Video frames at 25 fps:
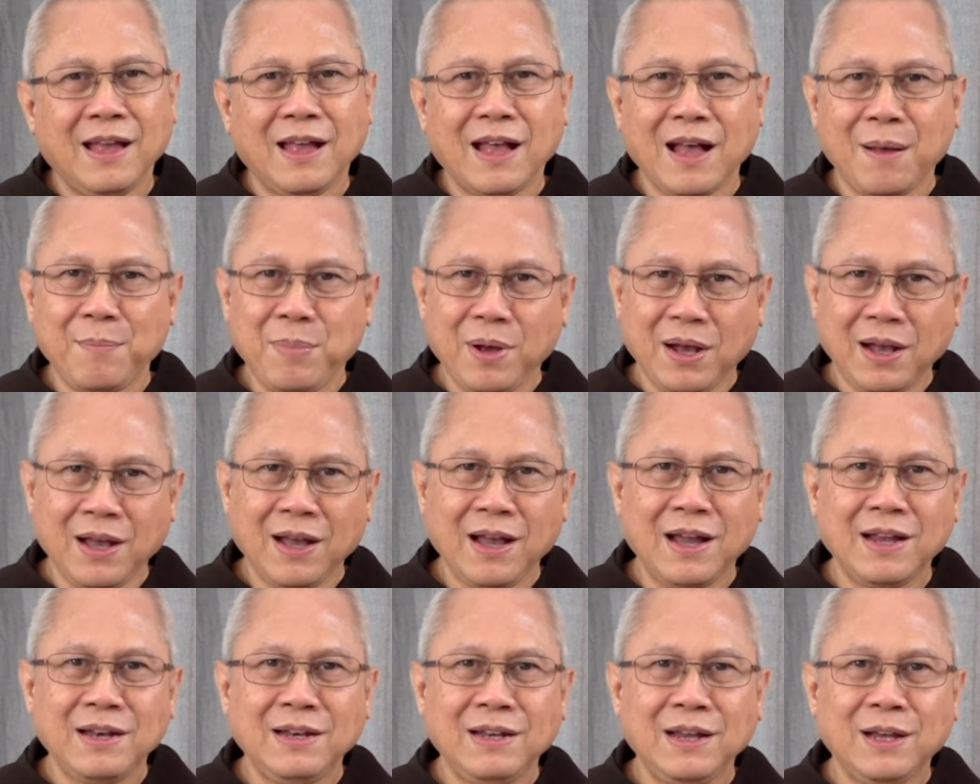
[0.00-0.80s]

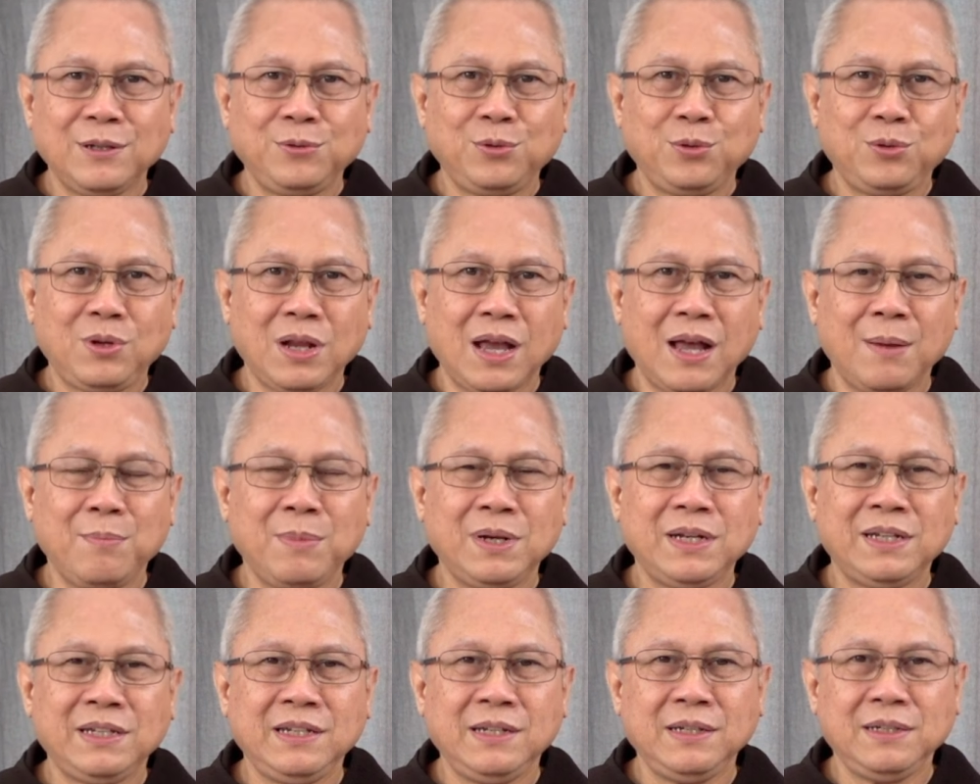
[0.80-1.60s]
Apakah Anda sudah
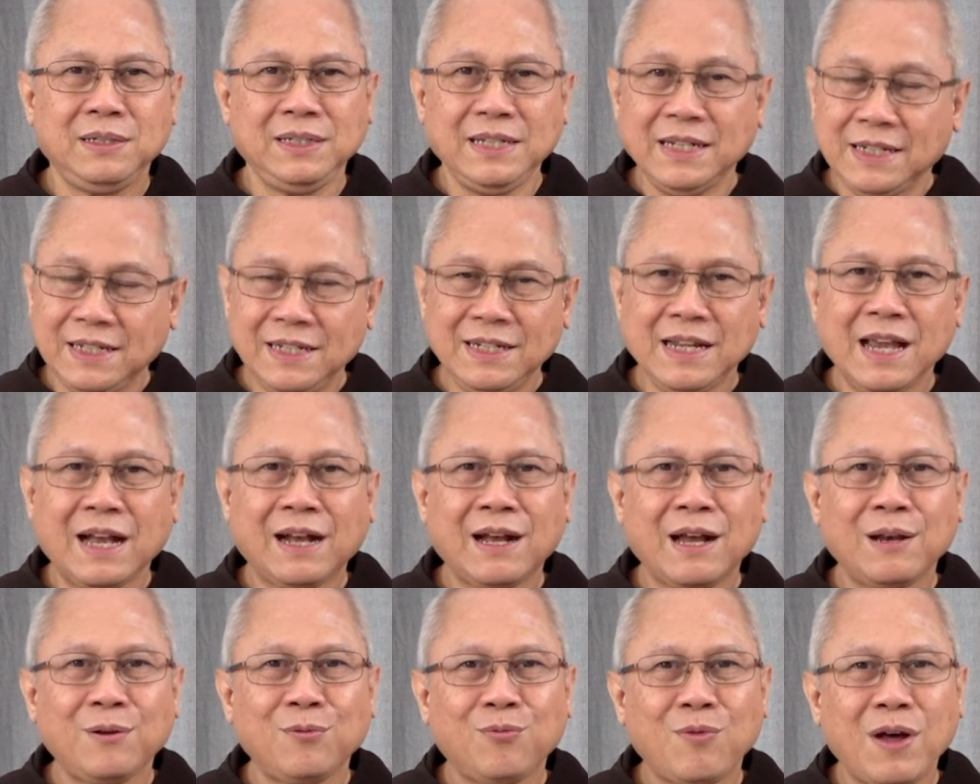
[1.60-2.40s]

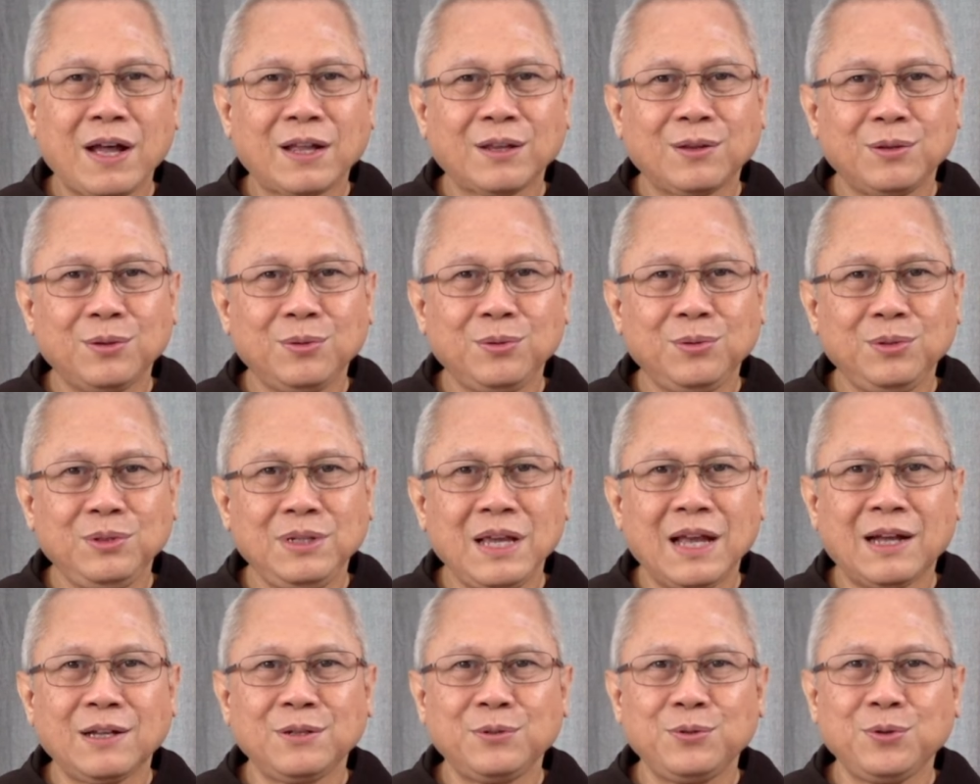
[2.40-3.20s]
menyediakan waktu
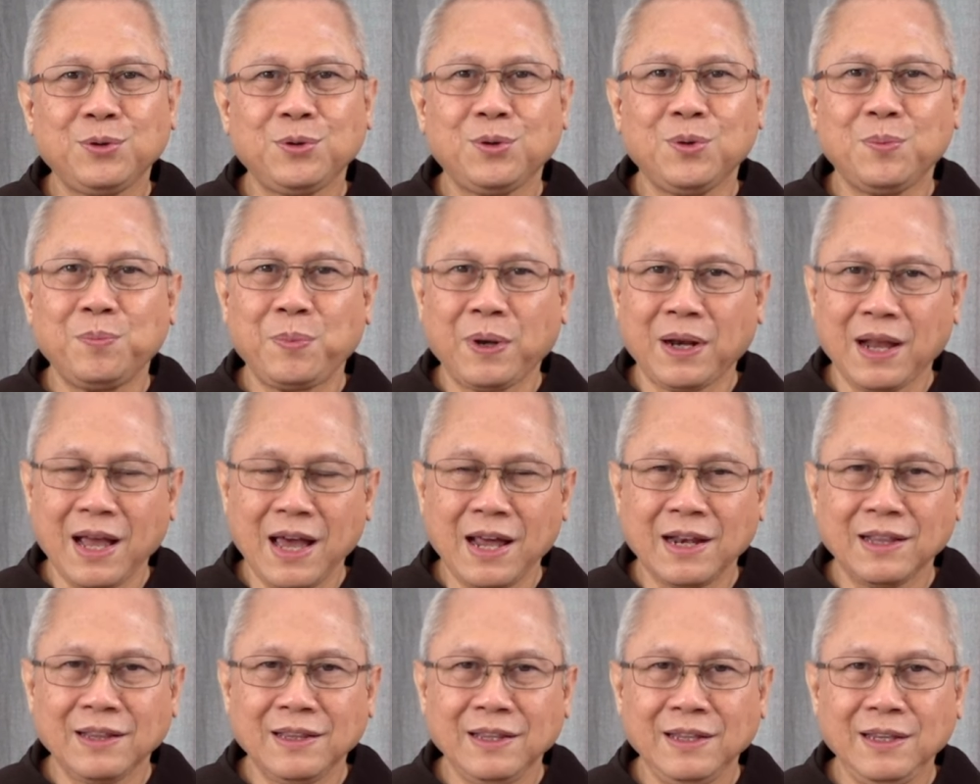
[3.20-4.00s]
yang cukup
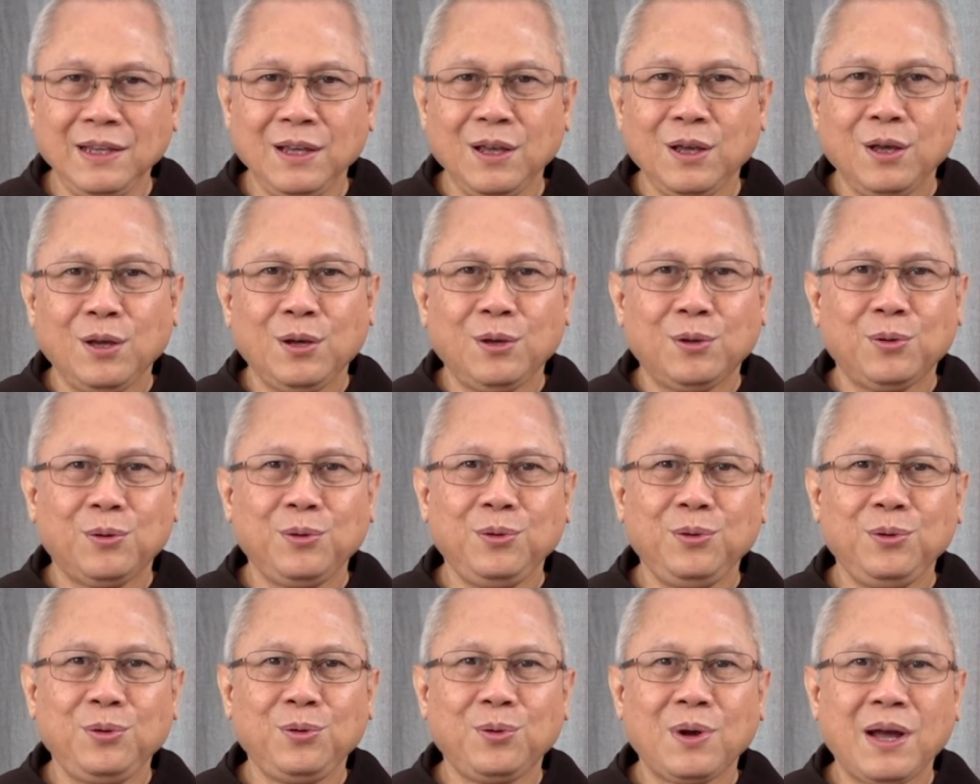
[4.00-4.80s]
berarti
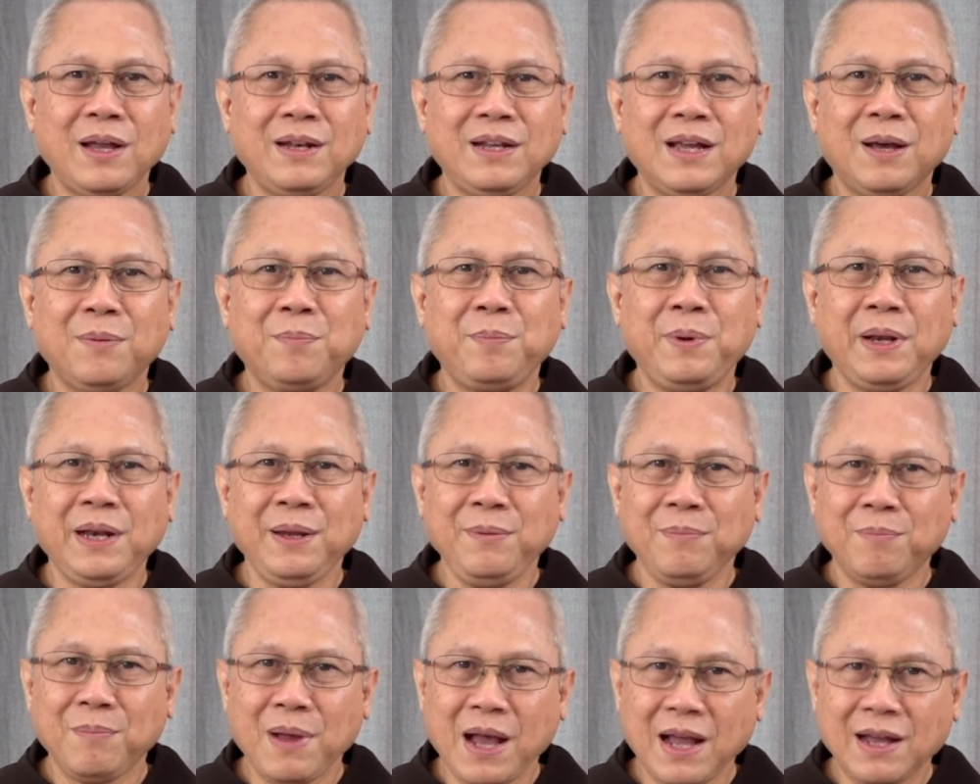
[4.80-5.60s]
untuk Anda
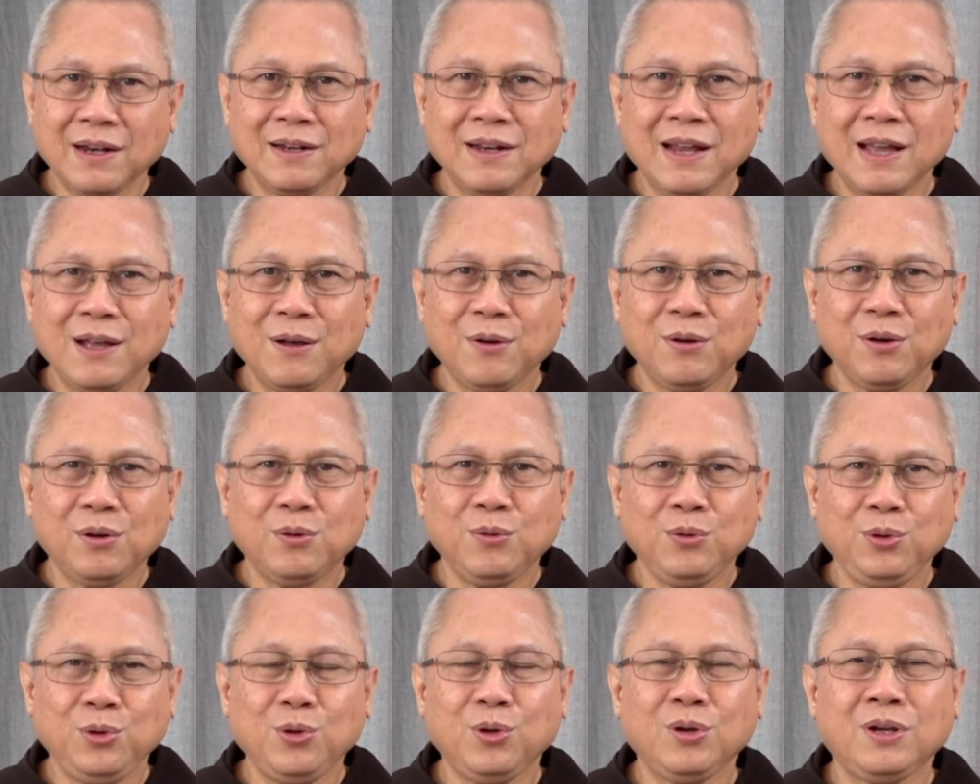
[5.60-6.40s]
beri makna
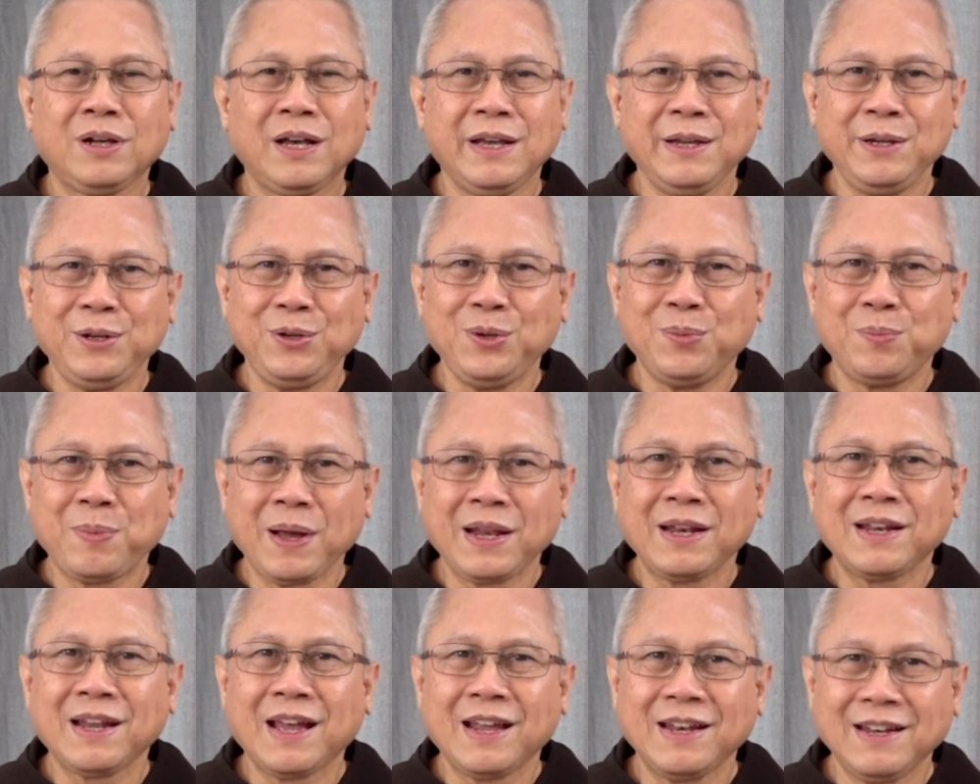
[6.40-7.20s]
untuk
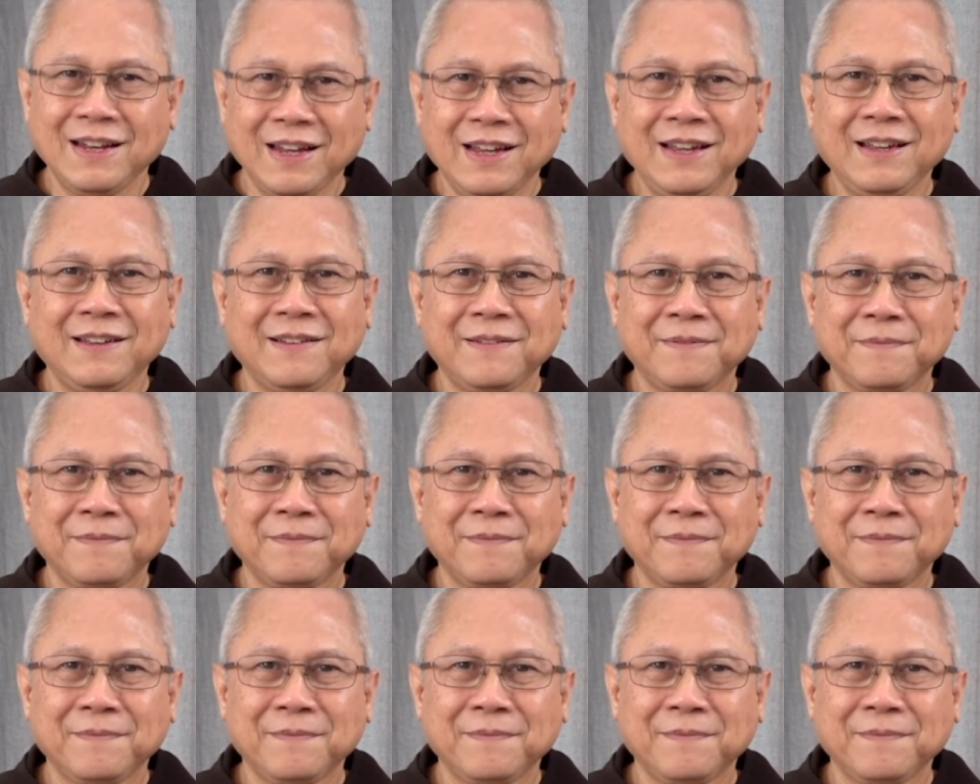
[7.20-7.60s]
kehidupan Anda?